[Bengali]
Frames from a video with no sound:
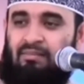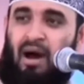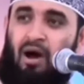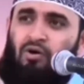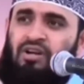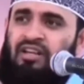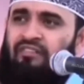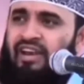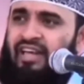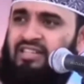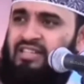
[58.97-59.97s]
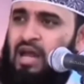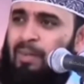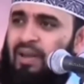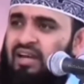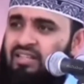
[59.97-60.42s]
মাউন্ট এভারেস্ট
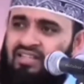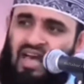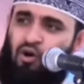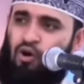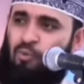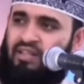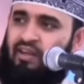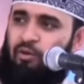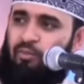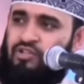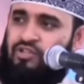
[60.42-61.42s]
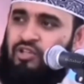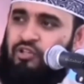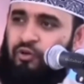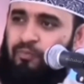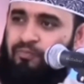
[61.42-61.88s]
নেপালের সাগর মাথায়
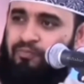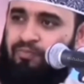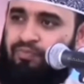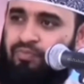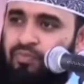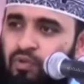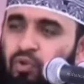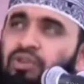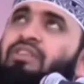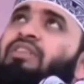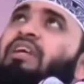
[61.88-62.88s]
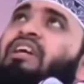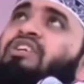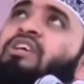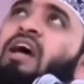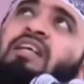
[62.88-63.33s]
অবস্থিত
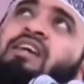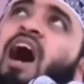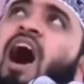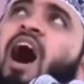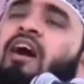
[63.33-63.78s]
উনত্রিশ হাজার